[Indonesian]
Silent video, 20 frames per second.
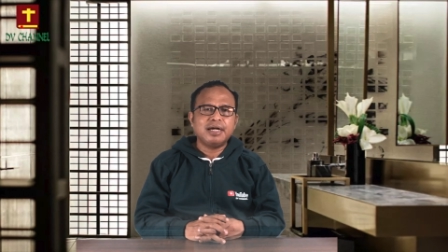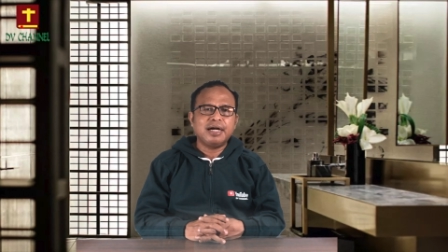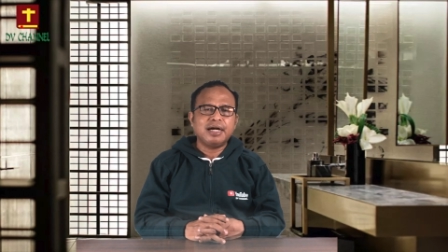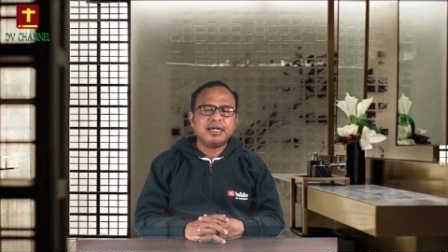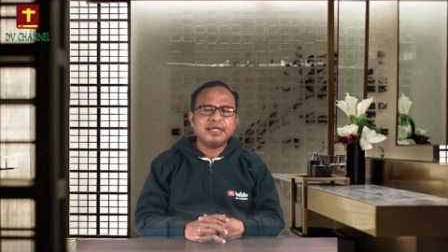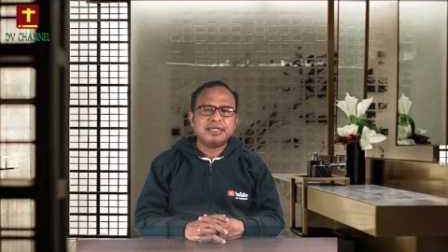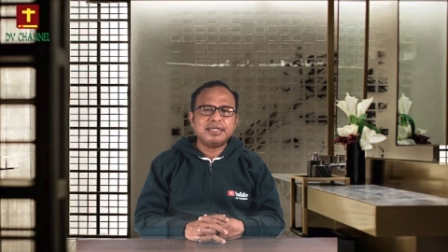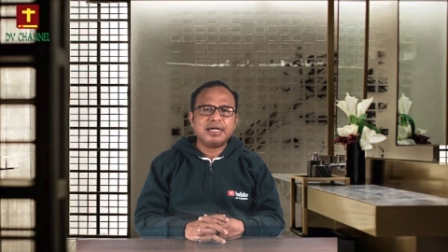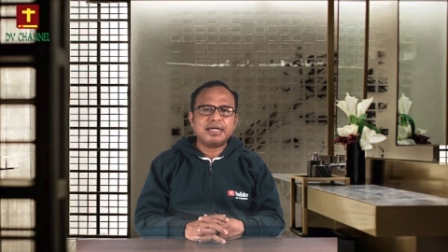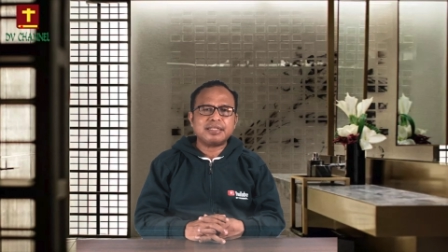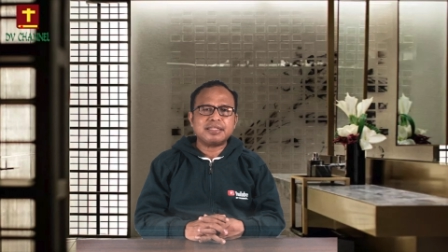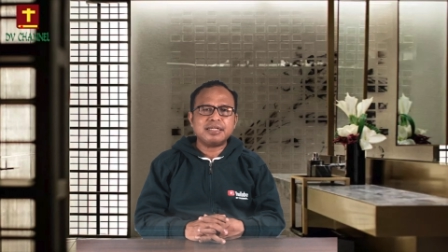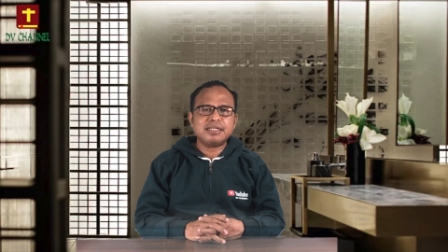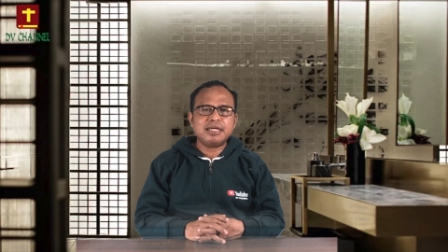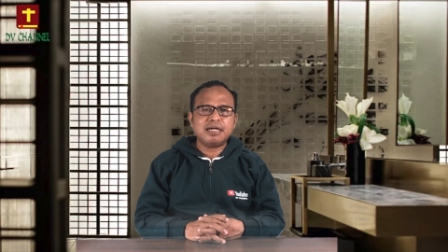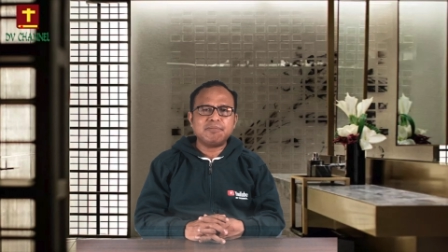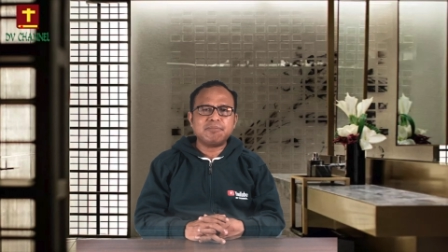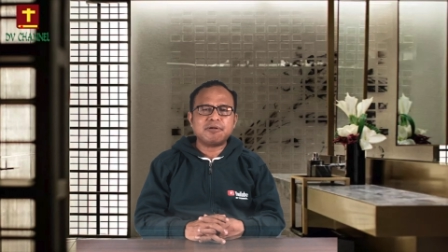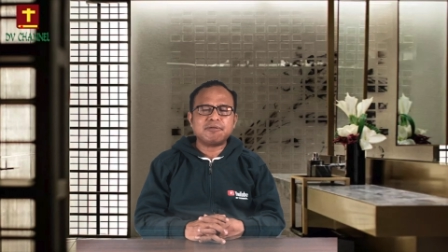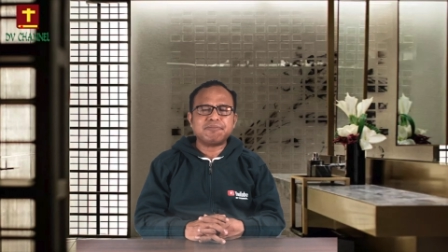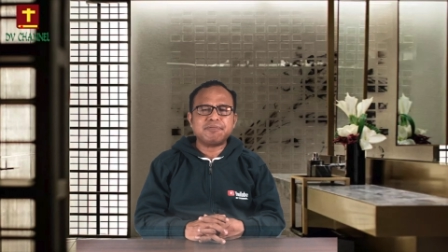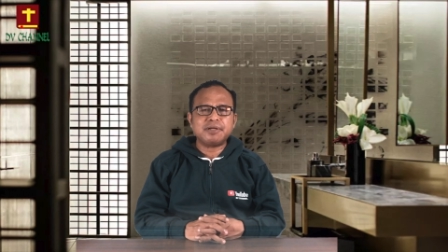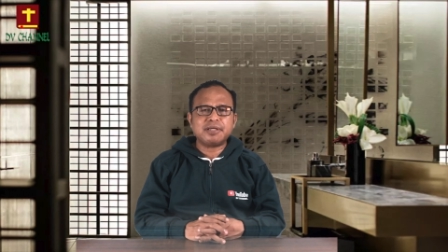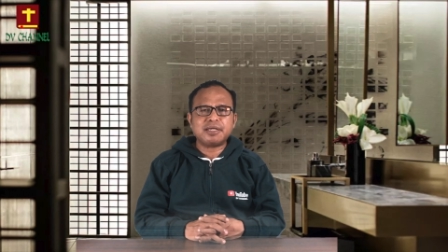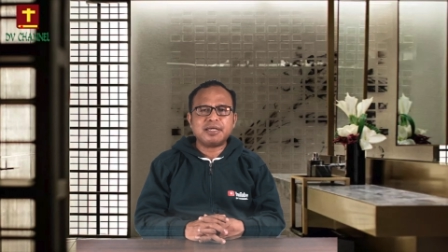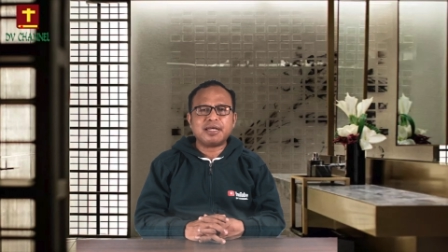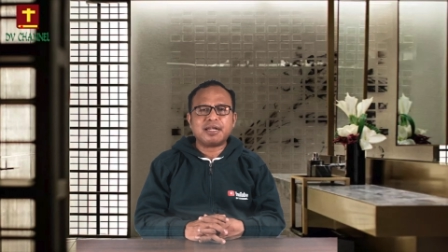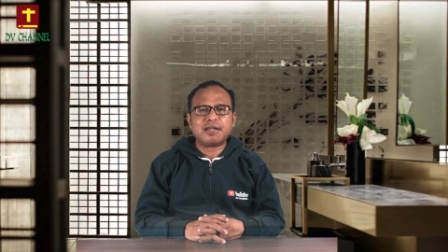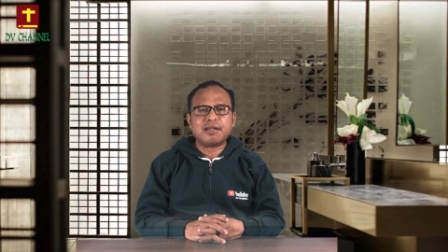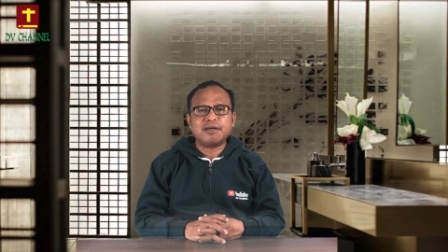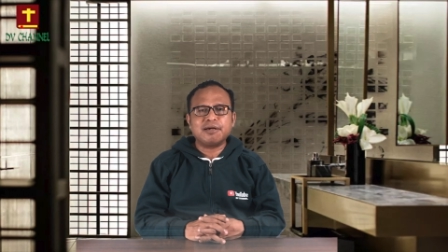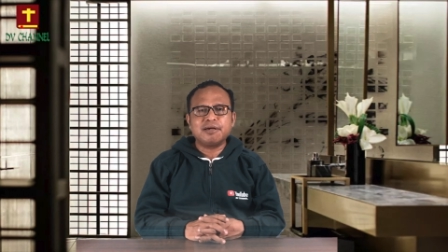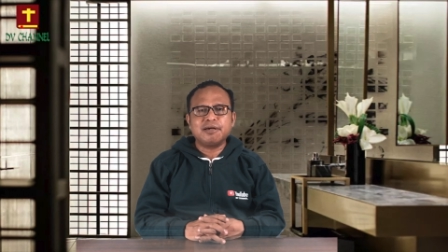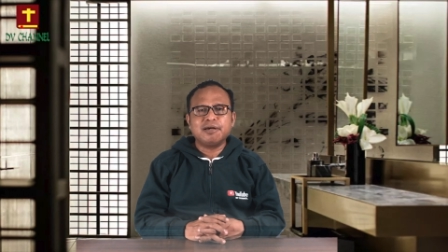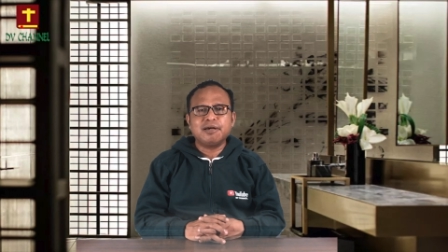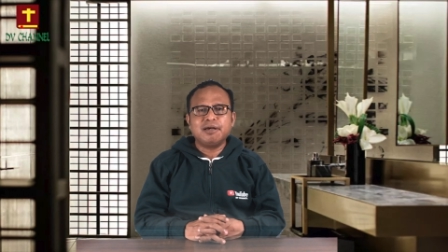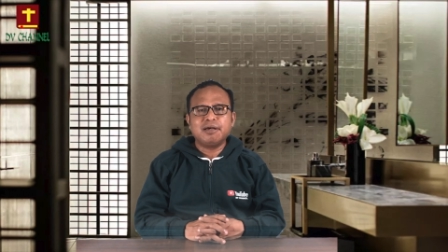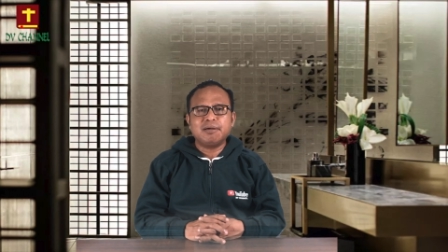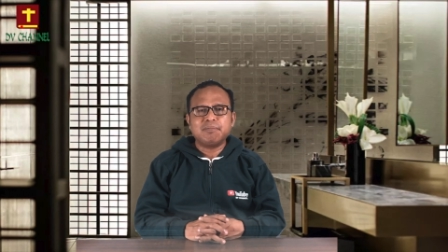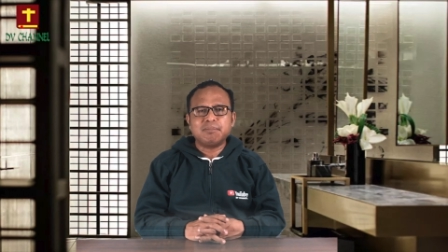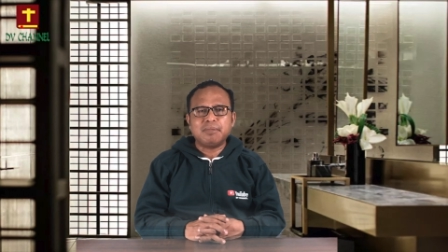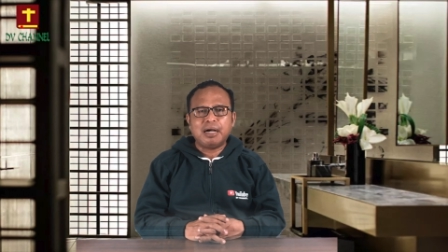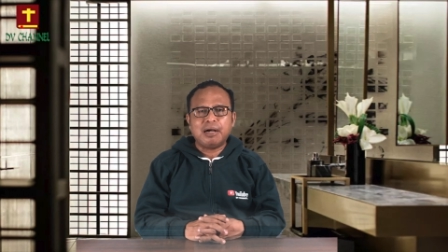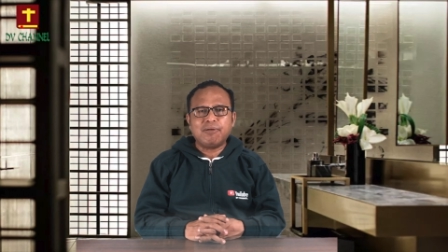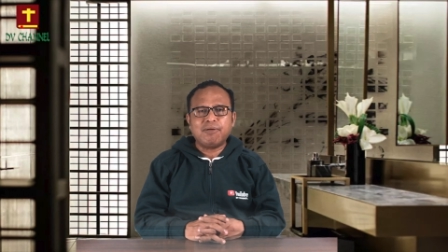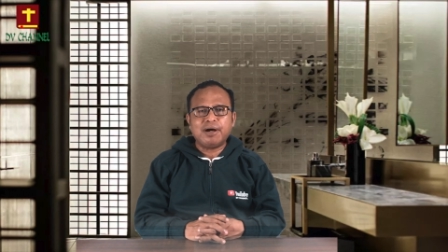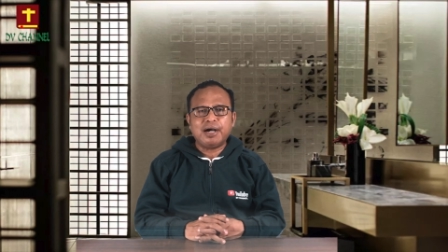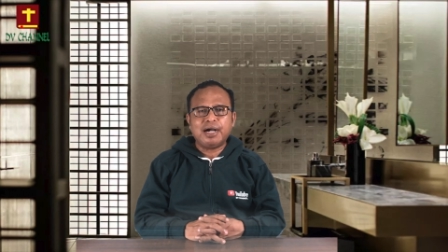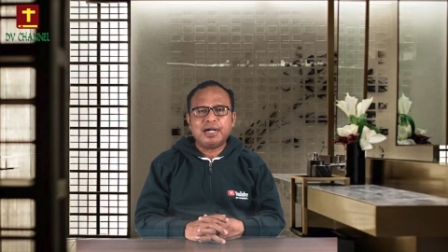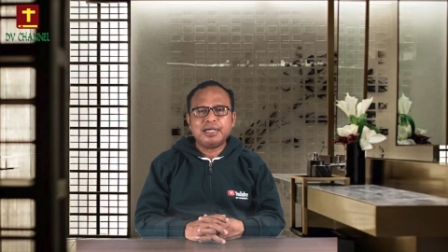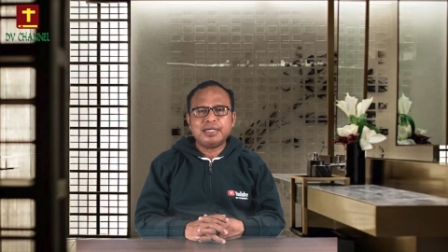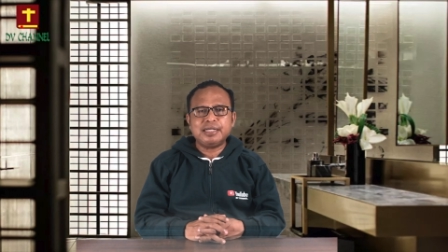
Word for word: Ia tidak berpikir bahwa